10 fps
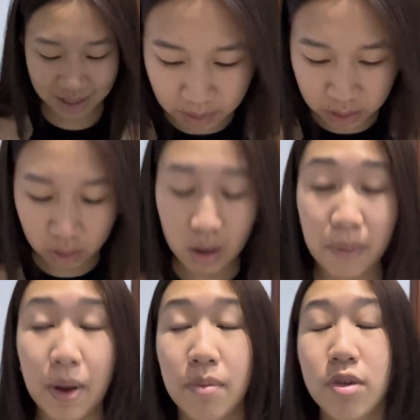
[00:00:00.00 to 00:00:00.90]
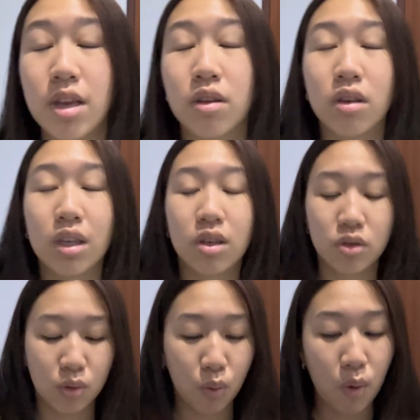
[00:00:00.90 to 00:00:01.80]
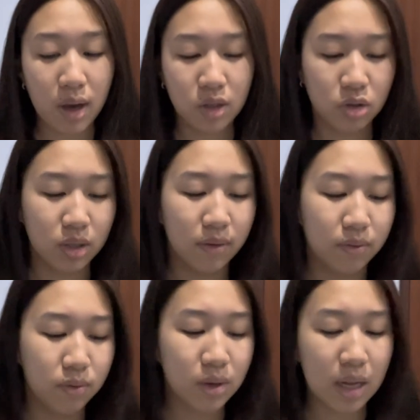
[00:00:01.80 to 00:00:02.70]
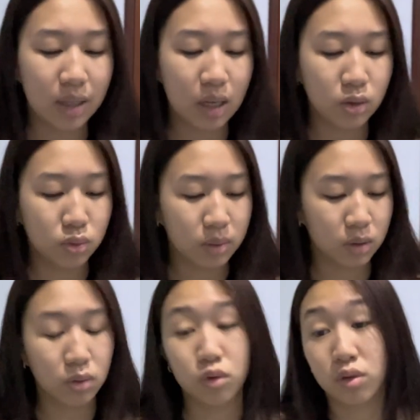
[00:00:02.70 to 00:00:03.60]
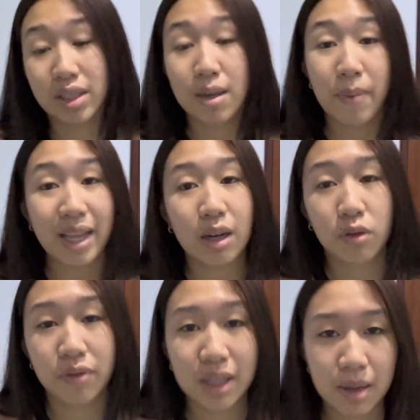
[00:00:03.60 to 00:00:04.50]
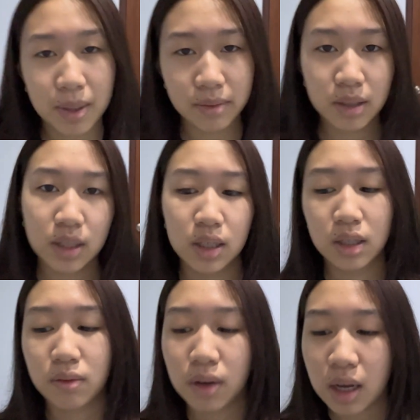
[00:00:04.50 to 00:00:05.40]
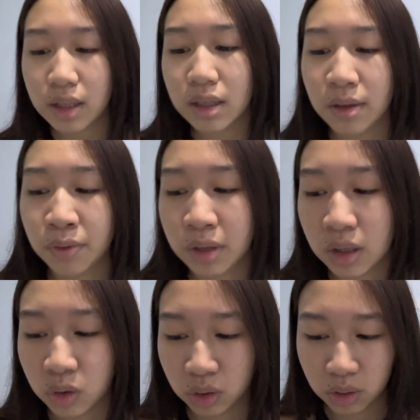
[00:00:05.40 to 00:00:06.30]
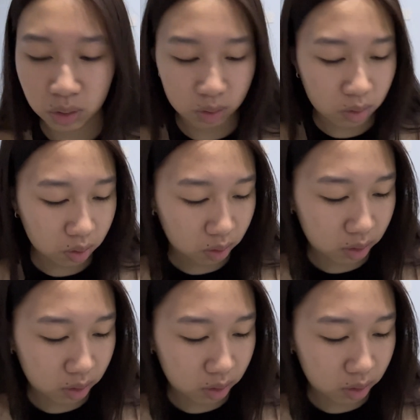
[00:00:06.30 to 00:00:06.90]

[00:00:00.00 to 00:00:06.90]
parce que apparemment, y a je crois, genre j'ai vu la traduction parce que je ne sais pas dire le vietnamien. Voilà, des avantages euh,